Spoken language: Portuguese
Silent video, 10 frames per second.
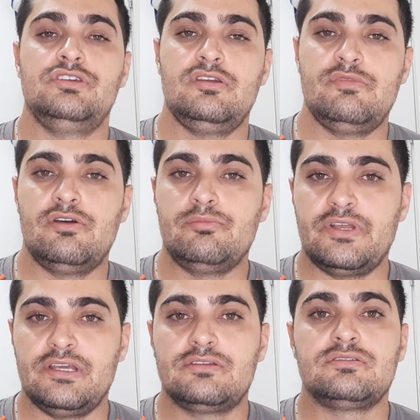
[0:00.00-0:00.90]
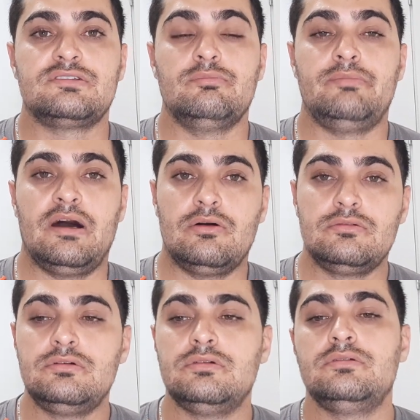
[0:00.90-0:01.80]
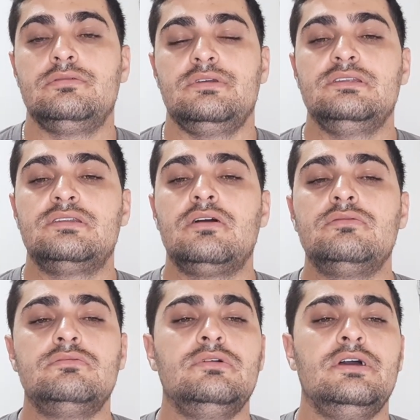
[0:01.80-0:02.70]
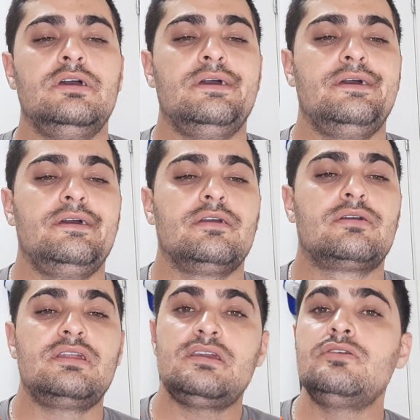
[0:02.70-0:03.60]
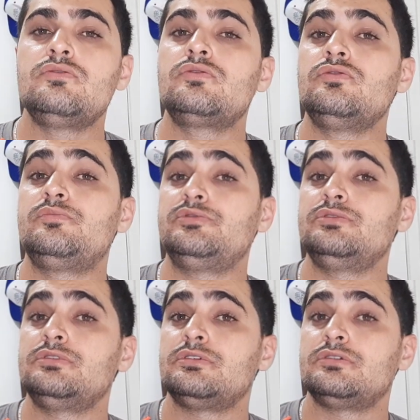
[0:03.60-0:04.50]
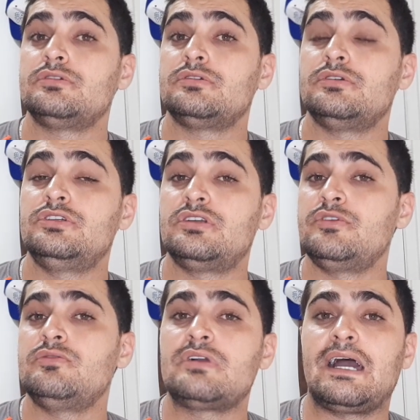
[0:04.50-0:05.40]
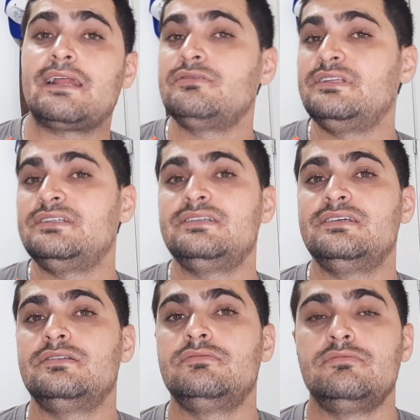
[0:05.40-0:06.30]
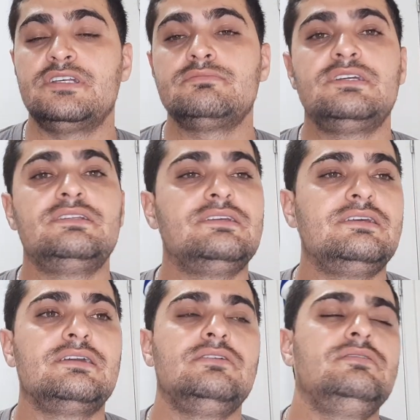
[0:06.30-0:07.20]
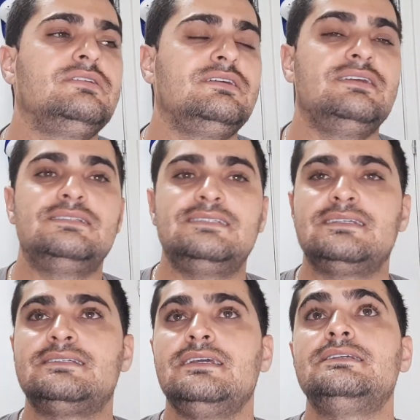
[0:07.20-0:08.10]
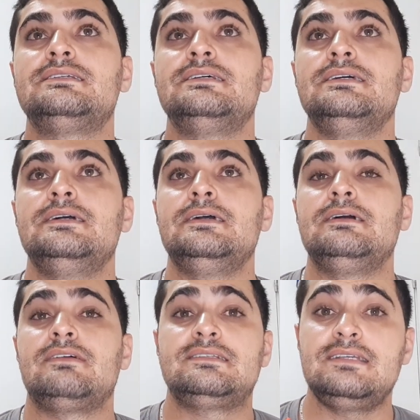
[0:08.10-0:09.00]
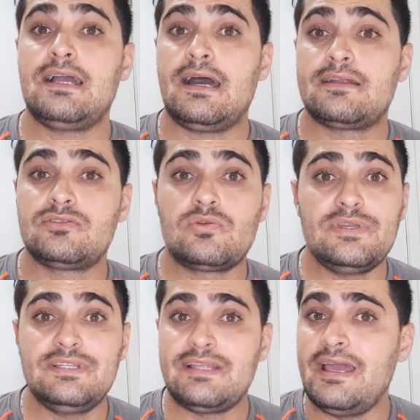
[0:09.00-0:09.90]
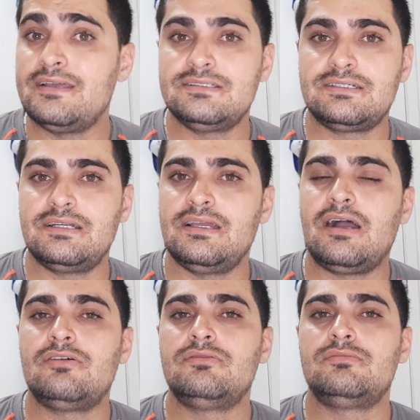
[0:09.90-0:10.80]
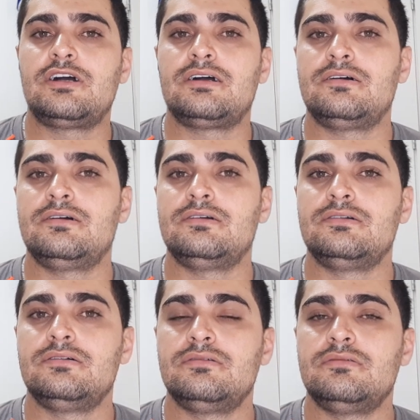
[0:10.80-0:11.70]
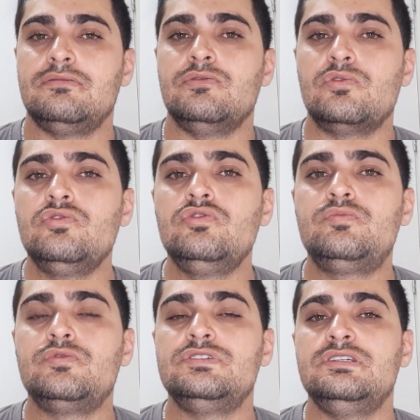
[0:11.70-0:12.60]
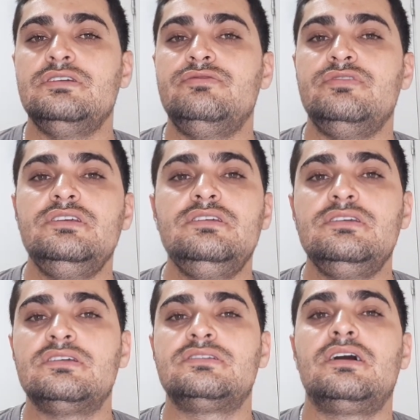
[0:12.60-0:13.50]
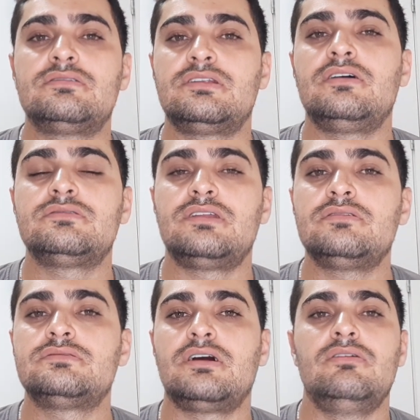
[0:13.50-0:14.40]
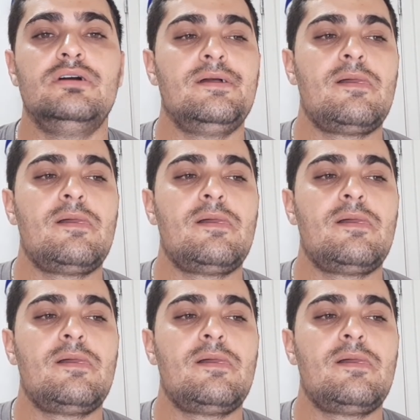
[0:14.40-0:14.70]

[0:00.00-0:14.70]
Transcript: de Ribeirão Preto, São Paulo. Então, criei o grupo e chamei um cara com DDD, mesmo DDD aqui, o DDD 16. Falei assim, cara, tô com ideia de criar uma, um grupo de rifinha, tal, tal, tal, tal.